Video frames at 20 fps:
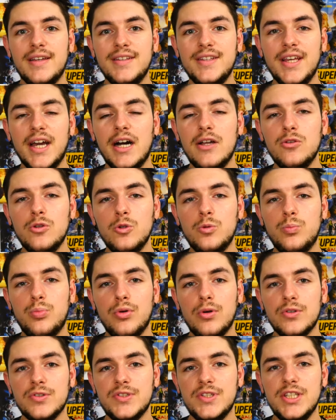Il y a un autre
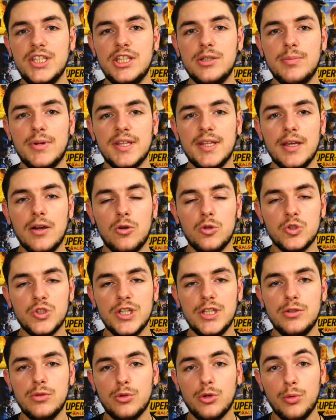point aussi qui m'a
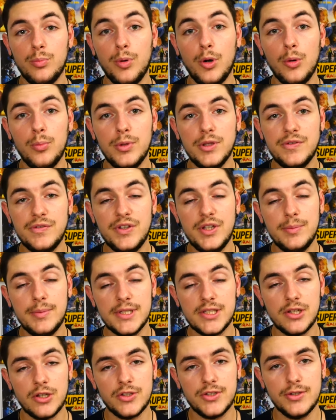dérangé, donc le premier film
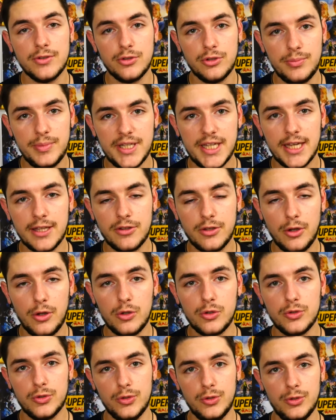est sorti en
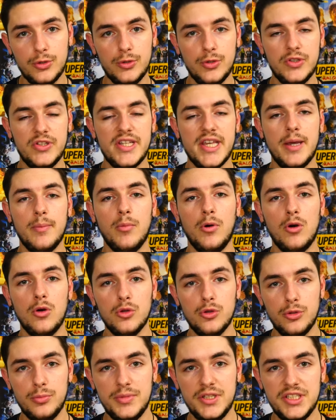2014, le deuxième
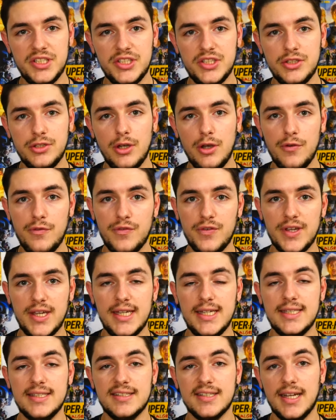en 2019,
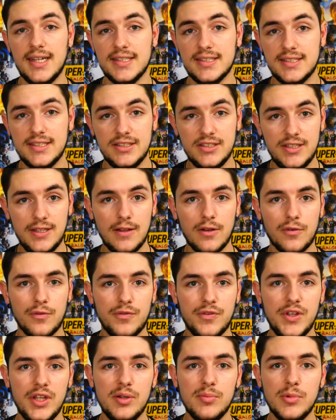et ça c'est dit dans le
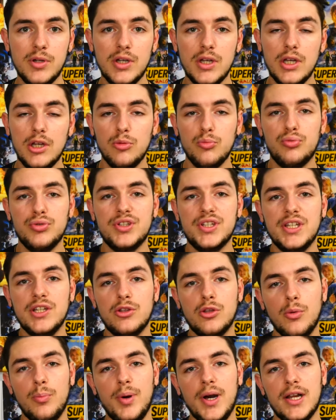film,
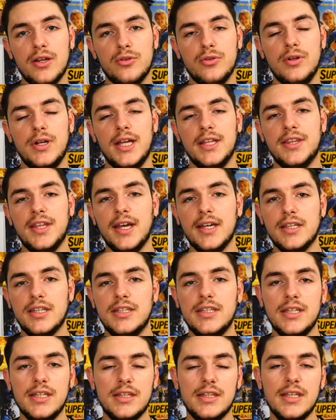puisqu'il te parle de l'attaque
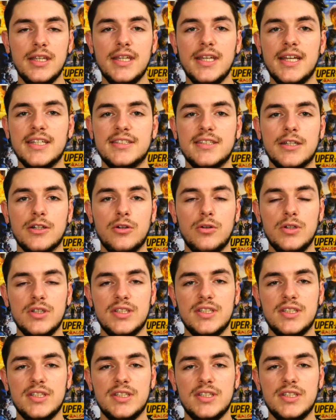qui était il y a 5 ans,